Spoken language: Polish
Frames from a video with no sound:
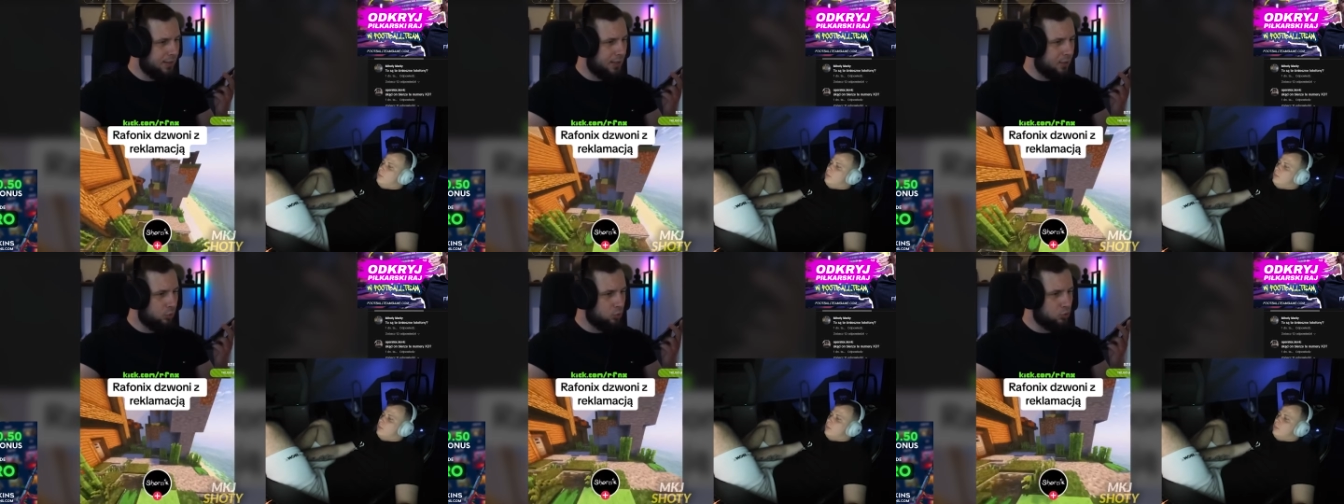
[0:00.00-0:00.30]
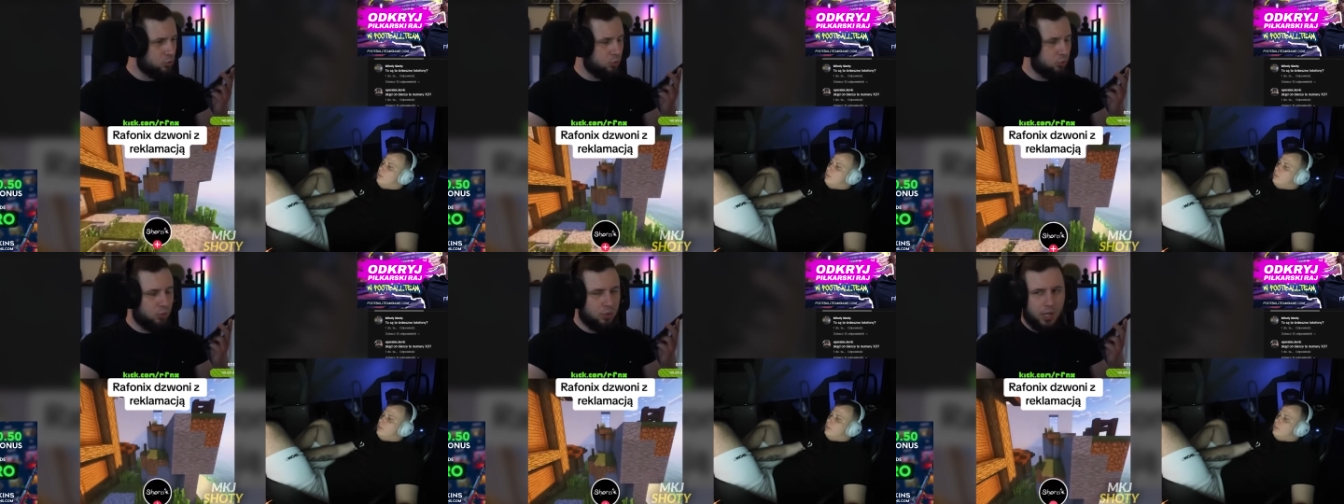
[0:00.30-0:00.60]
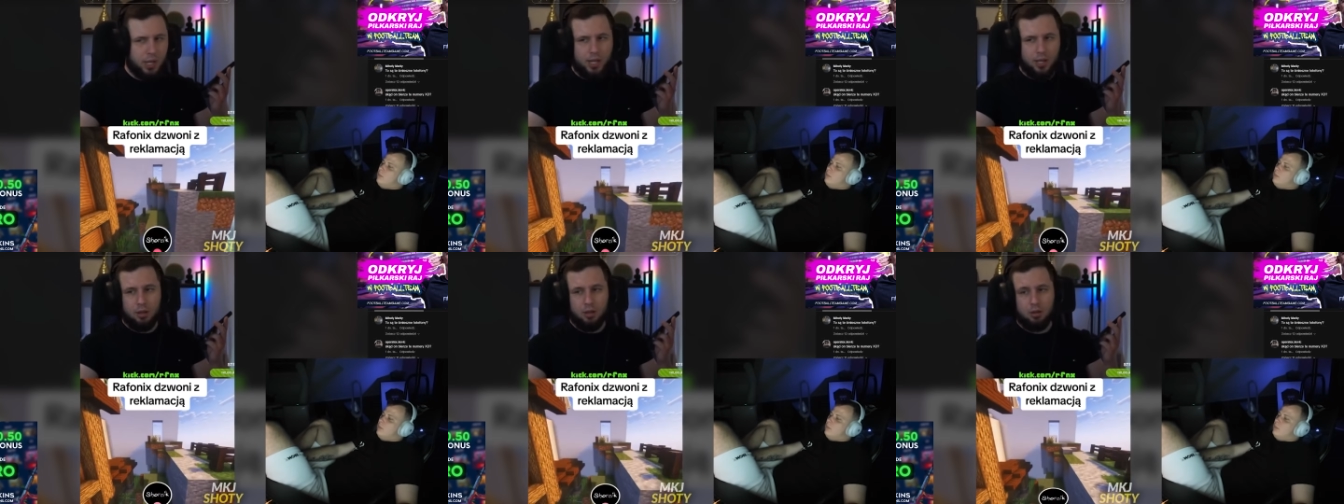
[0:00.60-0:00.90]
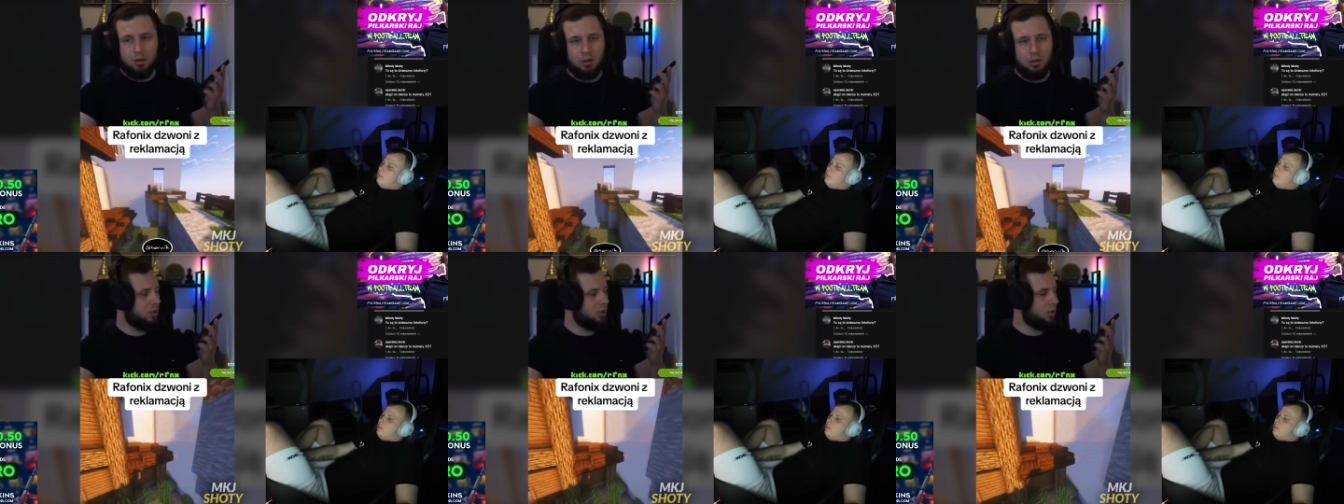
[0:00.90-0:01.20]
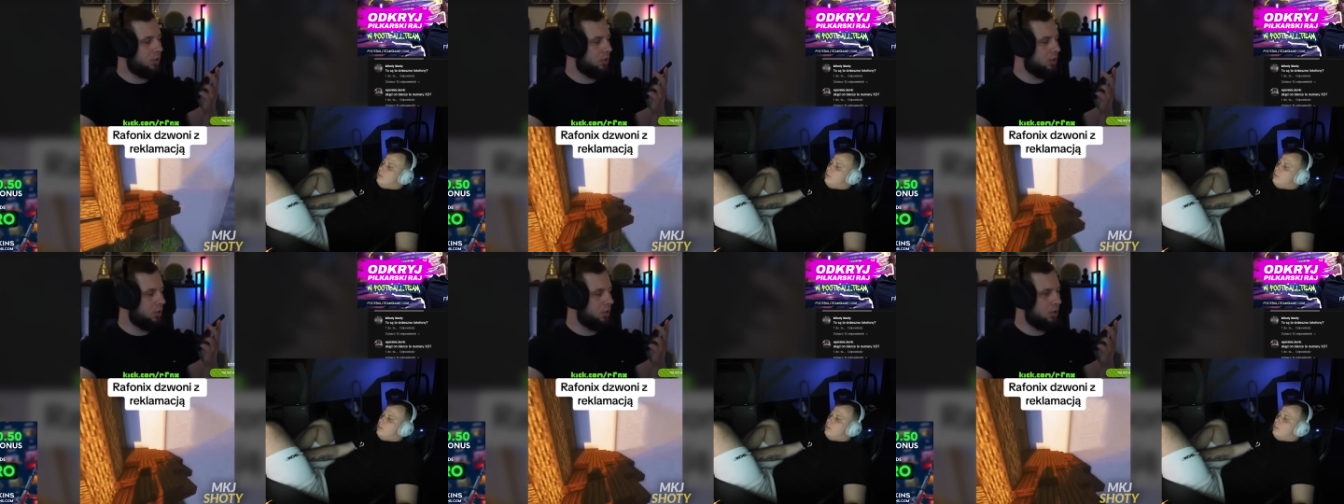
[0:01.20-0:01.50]
na usługę.
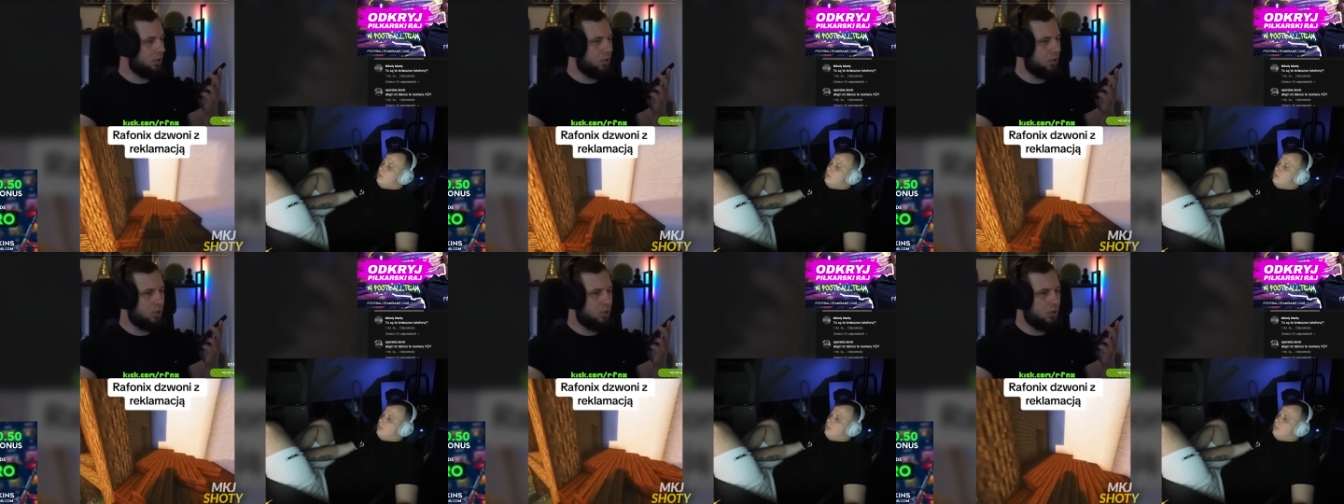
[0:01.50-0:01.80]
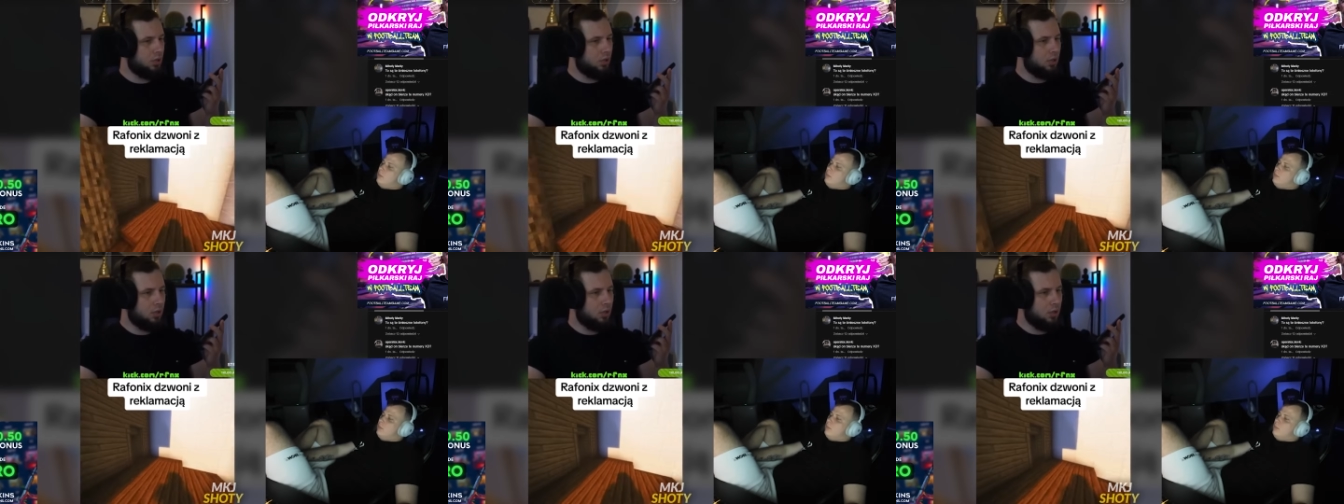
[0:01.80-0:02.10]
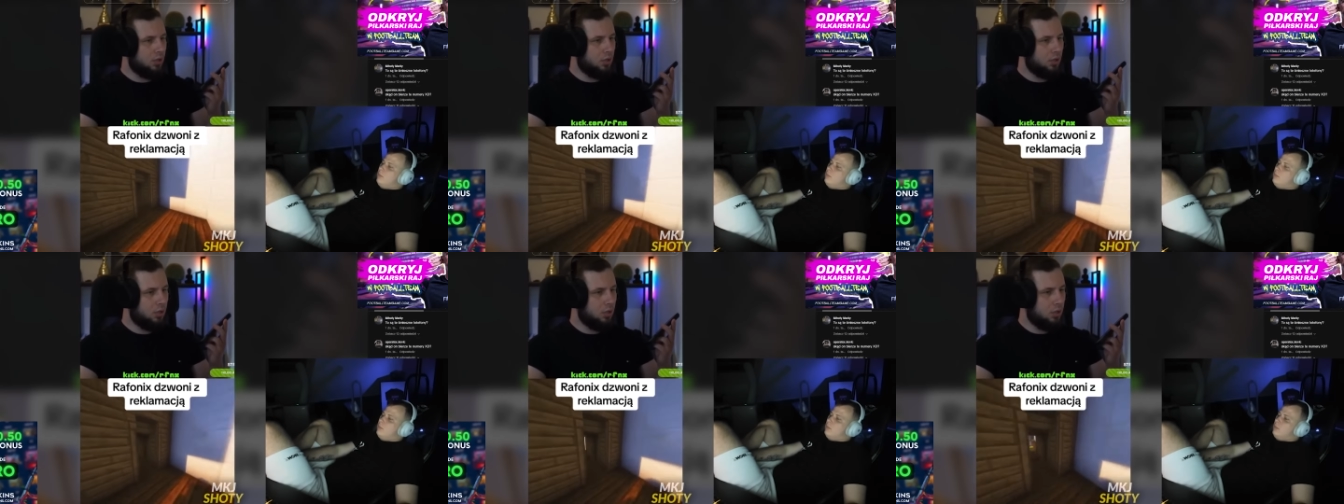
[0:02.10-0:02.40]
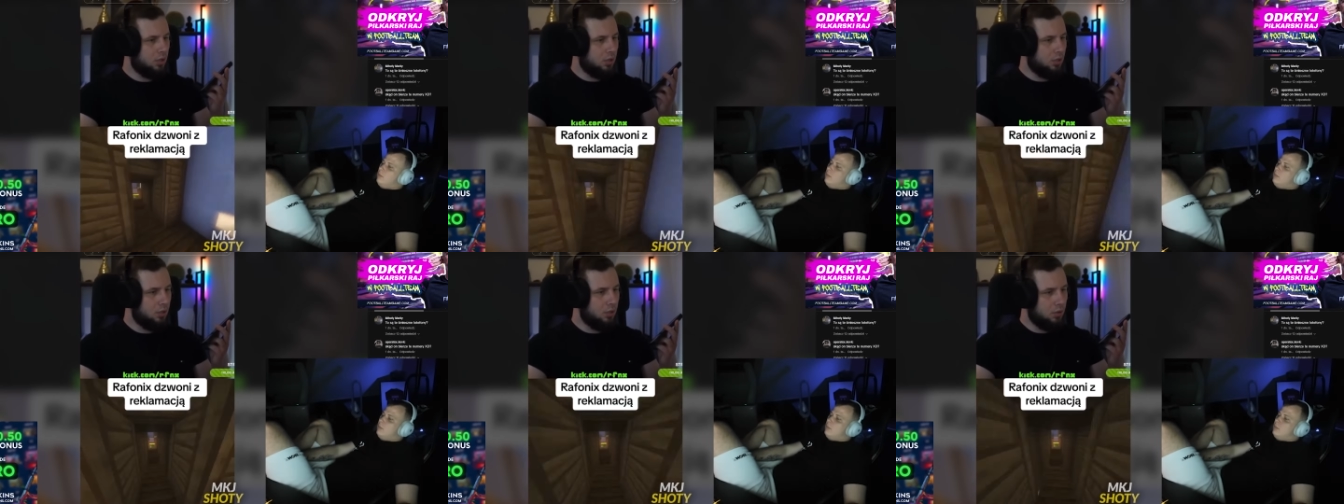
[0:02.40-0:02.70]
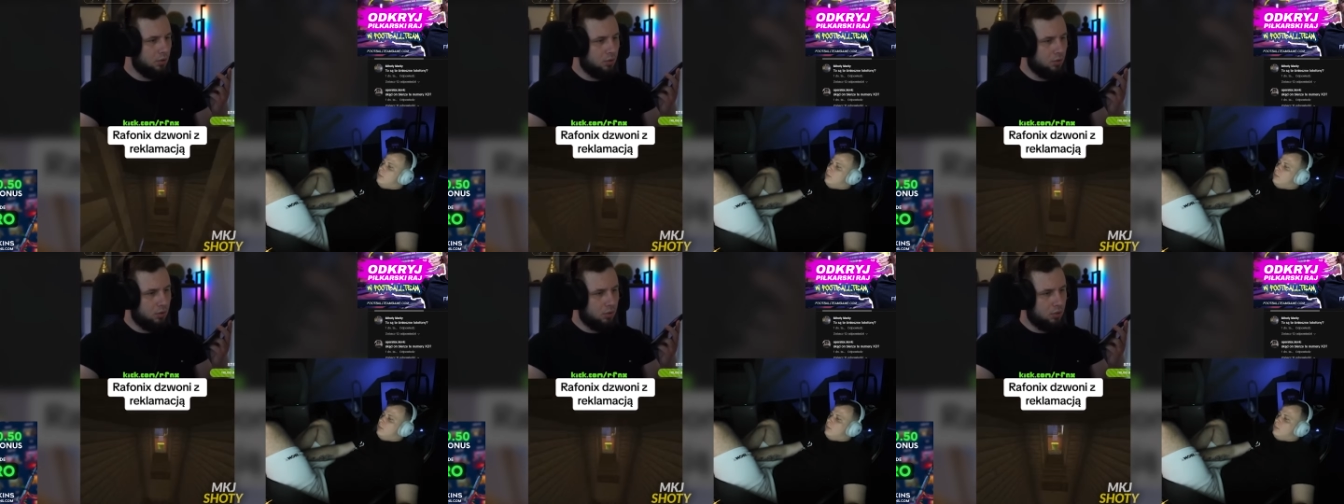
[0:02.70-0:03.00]
Tak, proszę bardzo.